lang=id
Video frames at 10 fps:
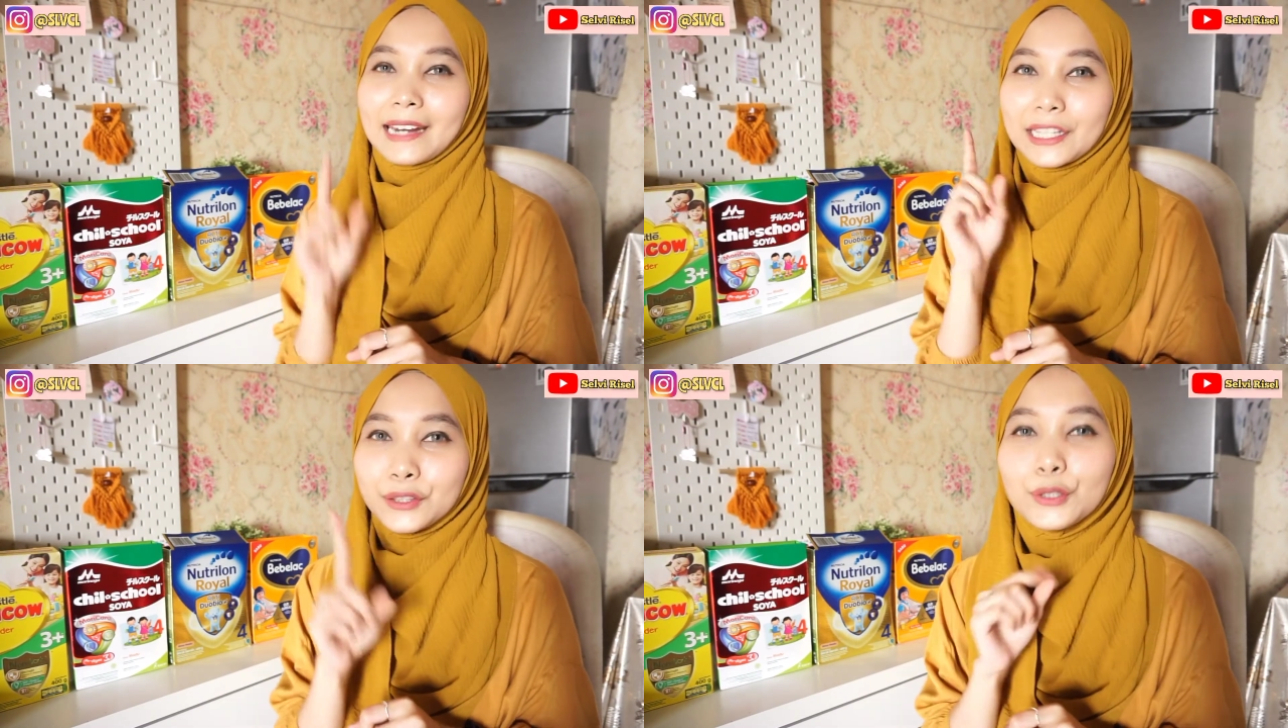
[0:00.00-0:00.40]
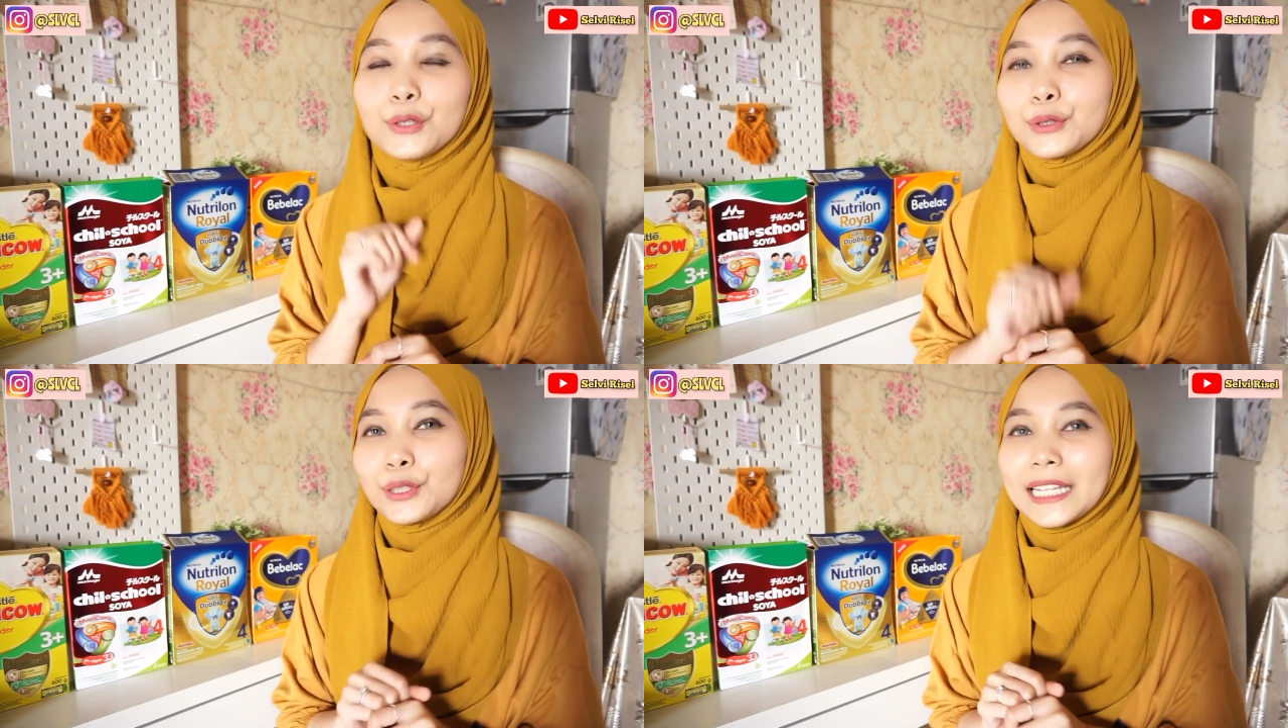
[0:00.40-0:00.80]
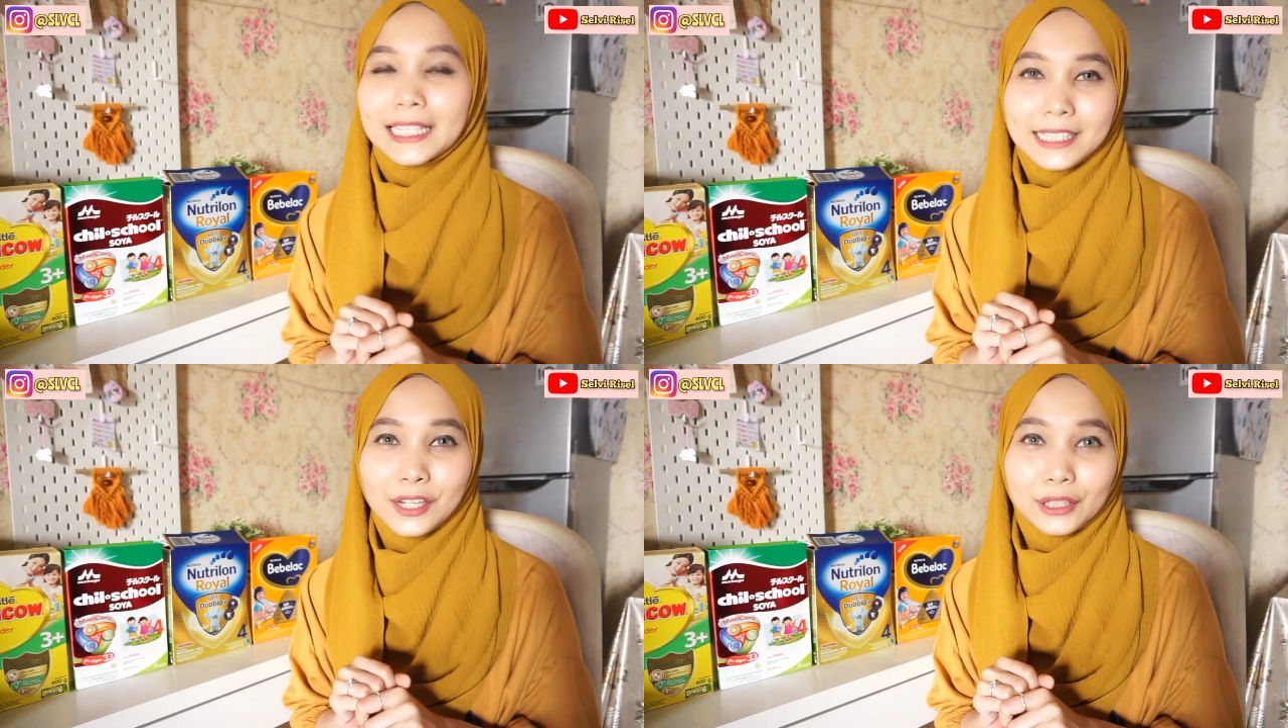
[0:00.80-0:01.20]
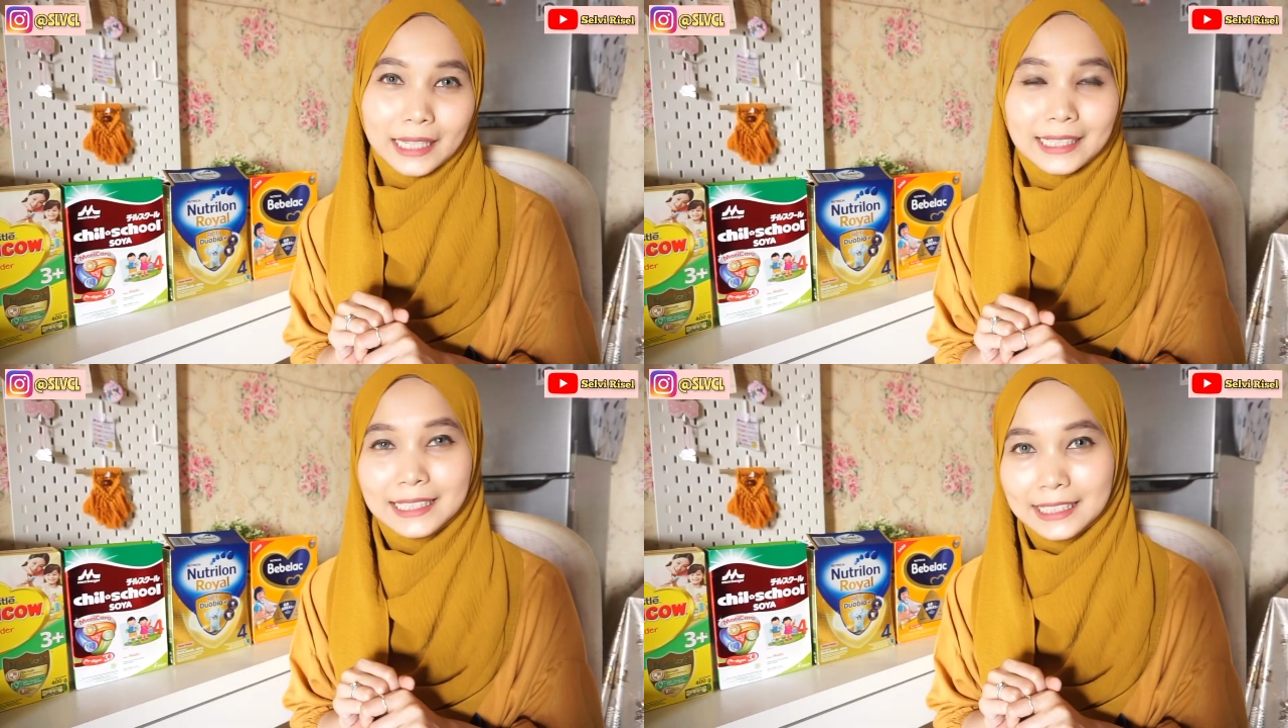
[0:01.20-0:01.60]
Nah, itu untuk kinerja
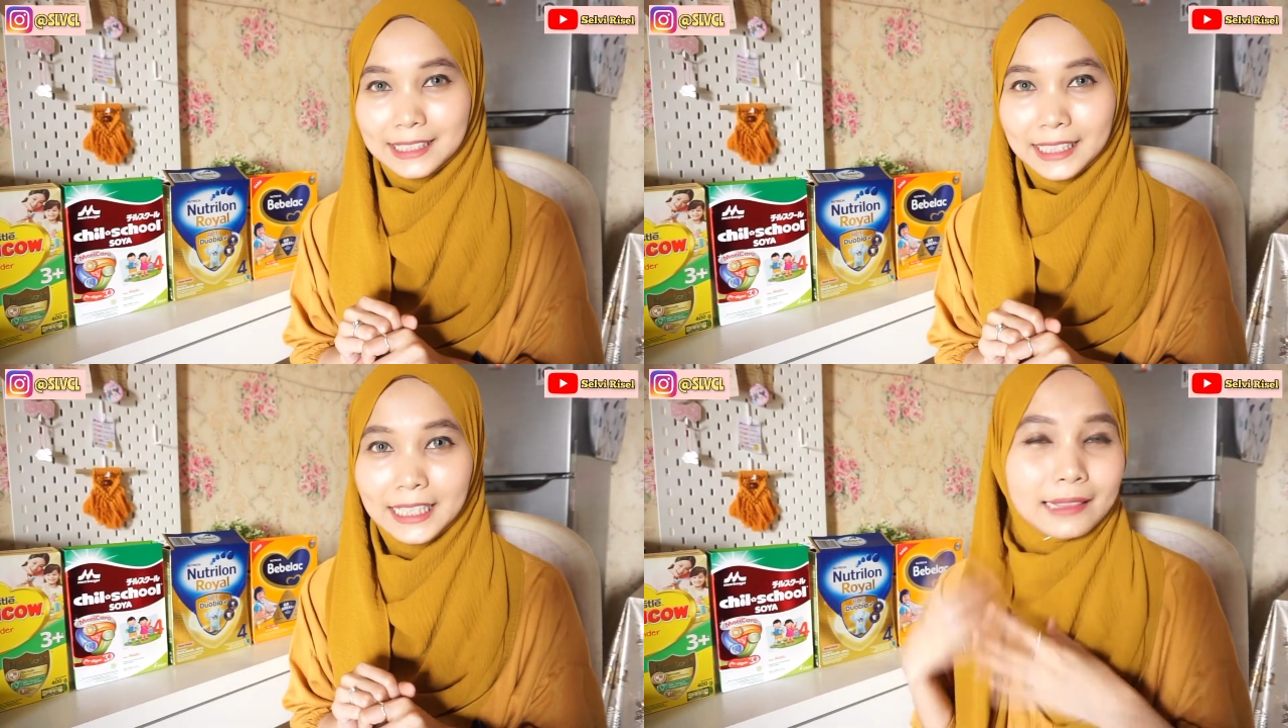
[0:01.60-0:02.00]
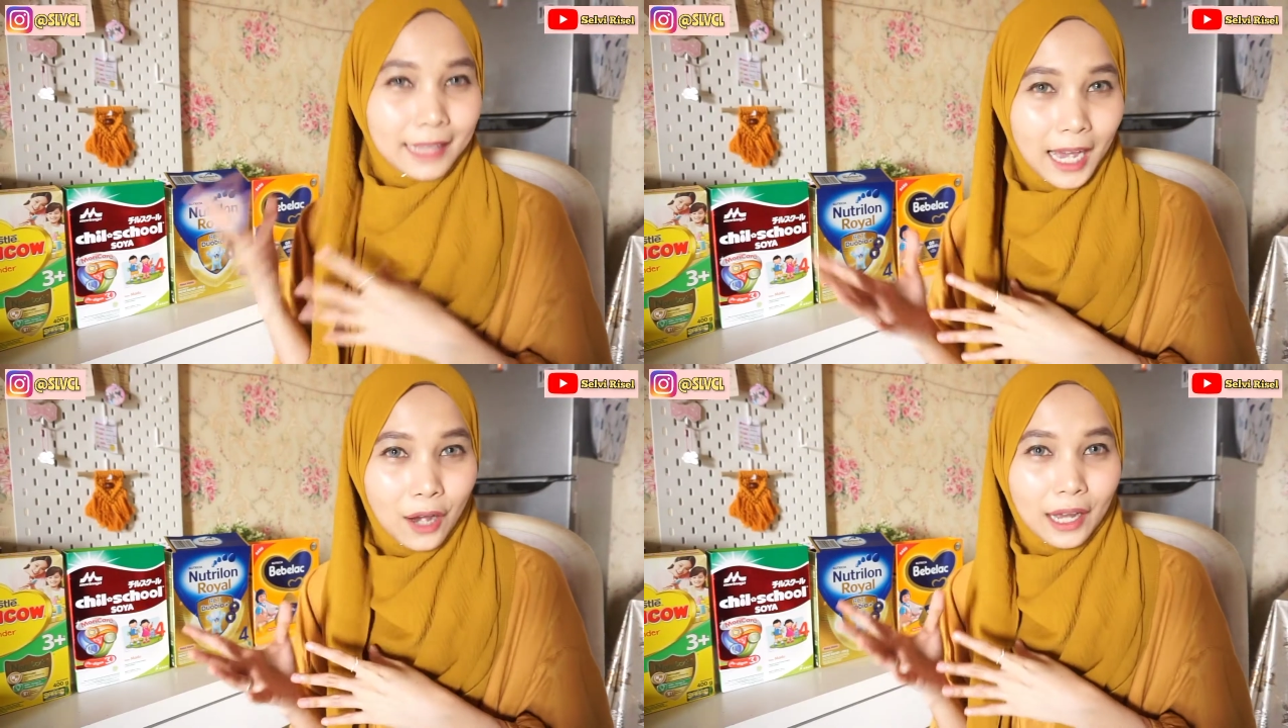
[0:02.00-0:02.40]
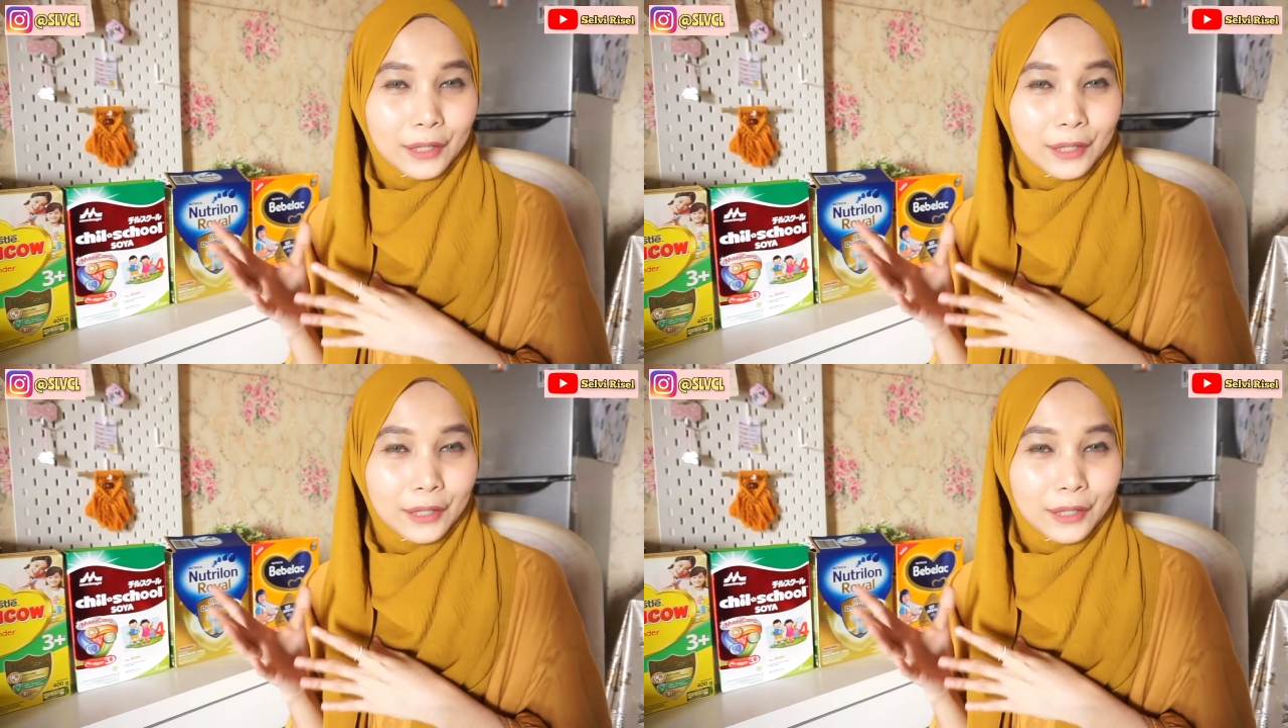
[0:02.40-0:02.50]
otaknya si kecil atau